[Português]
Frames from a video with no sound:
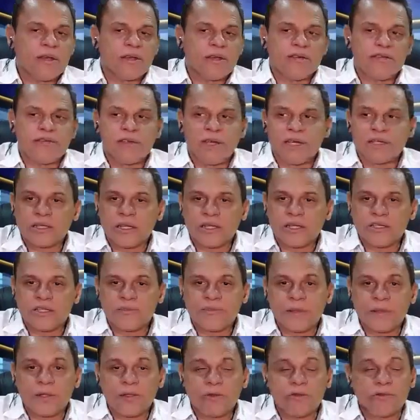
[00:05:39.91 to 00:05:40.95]
viajar nesse
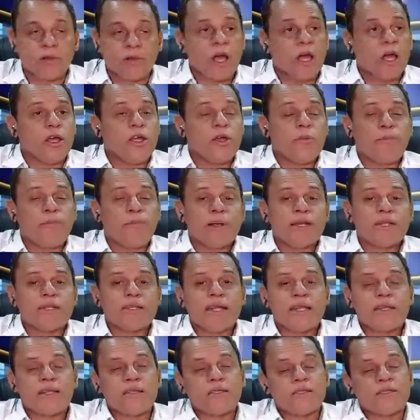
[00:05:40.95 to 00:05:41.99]
período. E pode
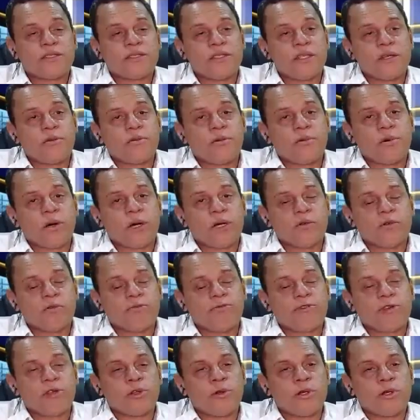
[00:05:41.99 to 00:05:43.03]
até ser, o
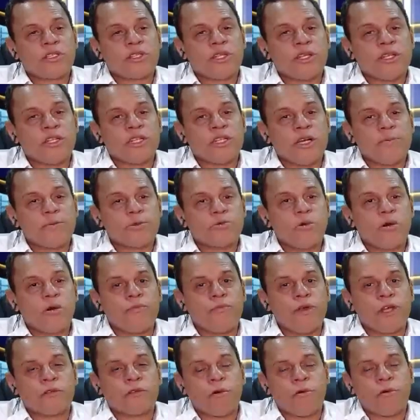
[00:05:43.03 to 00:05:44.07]
Ranulfo, que nós tenhamos um
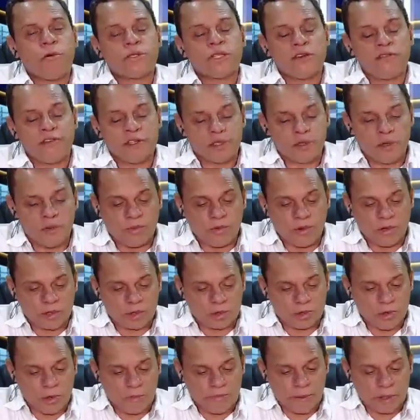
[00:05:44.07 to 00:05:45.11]
aumento. Uma observação boa
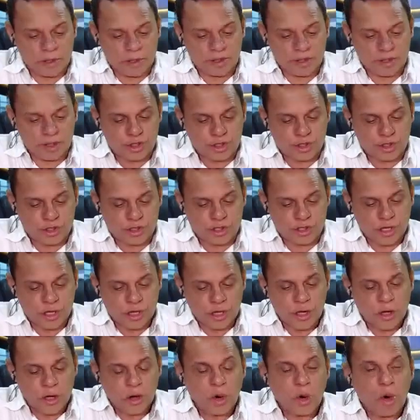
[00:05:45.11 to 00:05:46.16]
sua pelo seguinte,
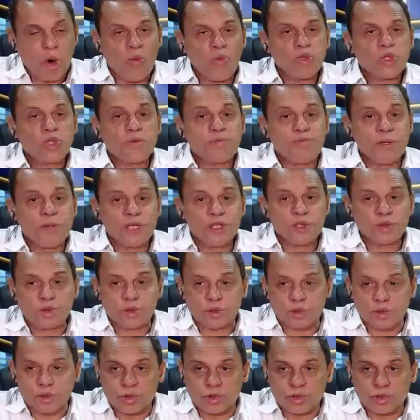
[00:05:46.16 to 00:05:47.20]
como os
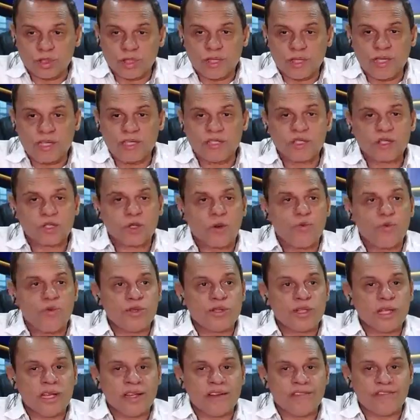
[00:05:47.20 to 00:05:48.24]
preços eles estão
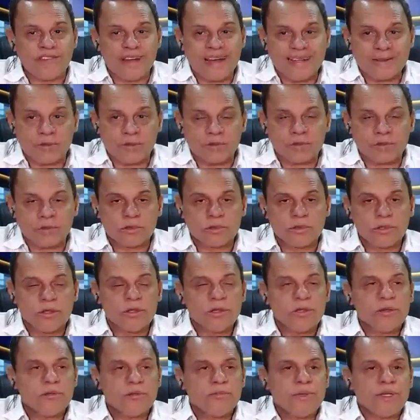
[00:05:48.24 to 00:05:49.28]
muito elevados,
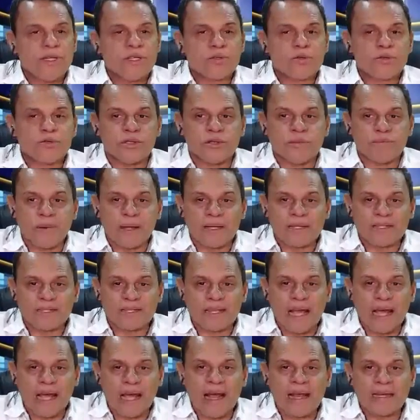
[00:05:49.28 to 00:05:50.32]
preços de
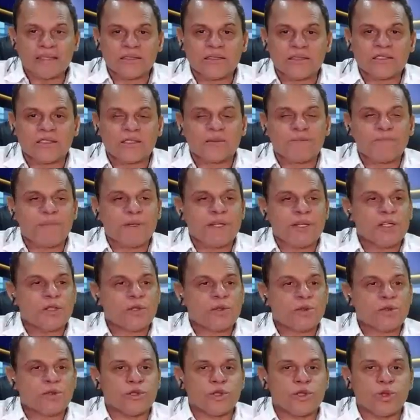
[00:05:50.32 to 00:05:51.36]
passagens,
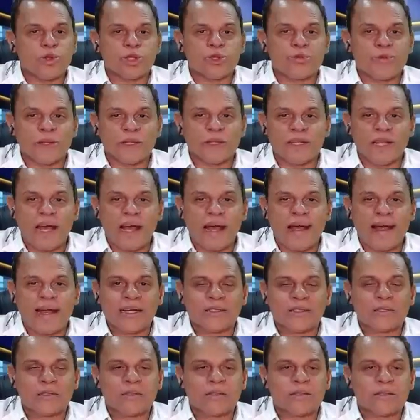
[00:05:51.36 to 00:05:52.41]
preços de
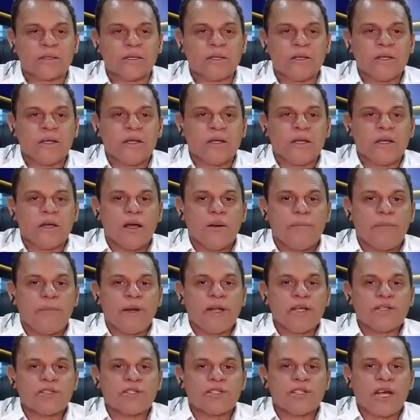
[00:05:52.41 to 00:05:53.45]
hospedagens,
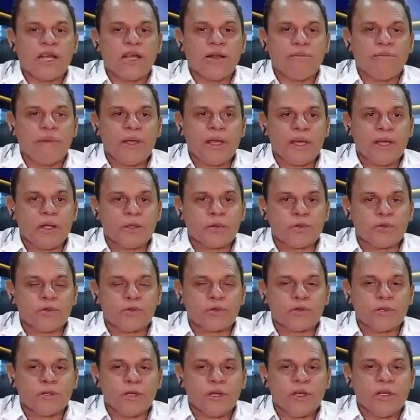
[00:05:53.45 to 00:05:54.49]
preços de
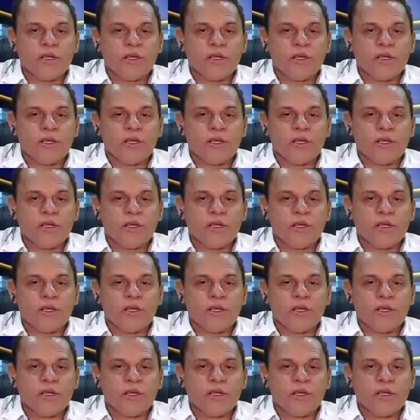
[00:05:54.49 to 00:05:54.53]
alimentos,